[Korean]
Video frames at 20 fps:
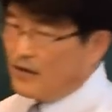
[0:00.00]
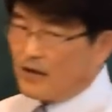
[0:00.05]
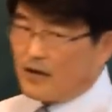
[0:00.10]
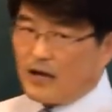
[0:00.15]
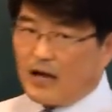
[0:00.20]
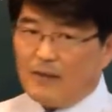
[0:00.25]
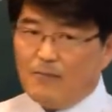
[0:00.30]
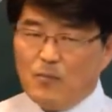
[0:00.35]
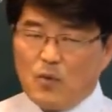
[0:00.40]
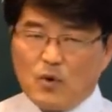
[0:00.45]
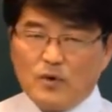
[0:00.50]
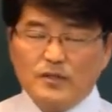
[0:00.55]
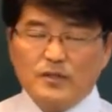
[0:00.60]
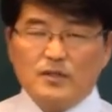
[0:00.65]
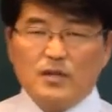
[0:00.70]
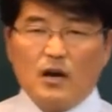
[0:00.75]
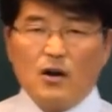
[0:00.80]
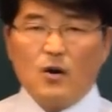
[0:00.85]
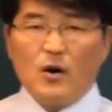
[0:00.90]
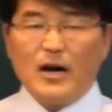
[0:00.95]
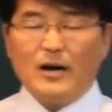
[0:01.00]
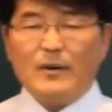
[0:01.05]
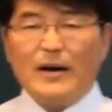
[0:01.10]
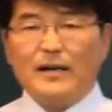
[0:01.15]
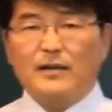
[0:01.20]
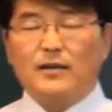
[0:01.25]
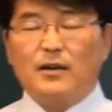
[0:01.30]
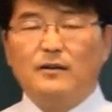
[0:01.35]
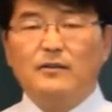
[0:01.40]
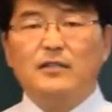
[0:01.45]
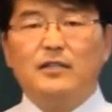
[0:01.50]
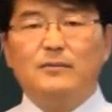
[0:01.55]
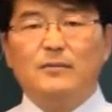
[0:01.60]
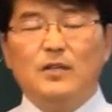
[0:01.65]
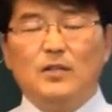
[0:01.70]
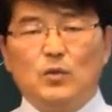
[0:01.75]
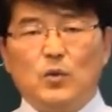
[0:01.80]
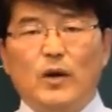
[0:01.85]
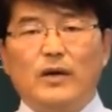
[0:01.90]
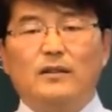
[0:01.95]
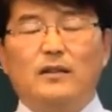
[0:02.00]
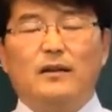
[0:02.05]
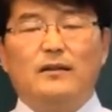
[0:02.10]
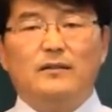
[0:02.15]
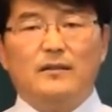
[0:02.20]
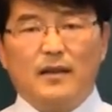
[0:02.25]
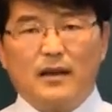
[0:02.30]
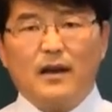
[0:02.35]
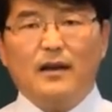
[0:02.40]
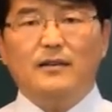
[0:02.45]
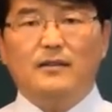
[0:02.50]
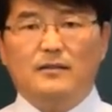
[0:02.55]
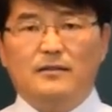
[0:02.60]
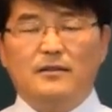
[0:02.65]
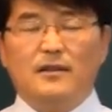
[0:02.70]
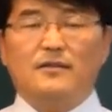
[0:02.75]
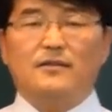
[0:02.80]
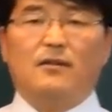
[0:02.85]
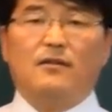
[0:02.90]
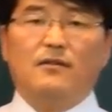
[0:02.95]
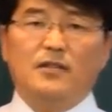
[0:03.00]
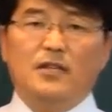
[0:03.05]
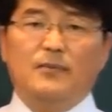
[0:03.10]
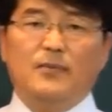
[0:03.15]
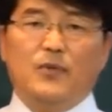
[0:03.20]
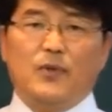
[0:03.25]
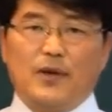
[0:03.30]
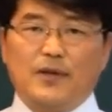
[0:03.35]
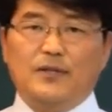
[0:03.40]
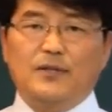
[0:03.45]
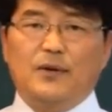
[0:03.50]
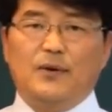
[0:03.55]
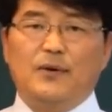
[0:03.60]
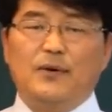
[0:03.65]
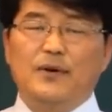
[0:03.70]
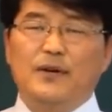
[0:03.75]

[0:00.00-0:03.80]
간목은 정화와 경금을 좋아한다. 얘가 있어야 성립이 되죠.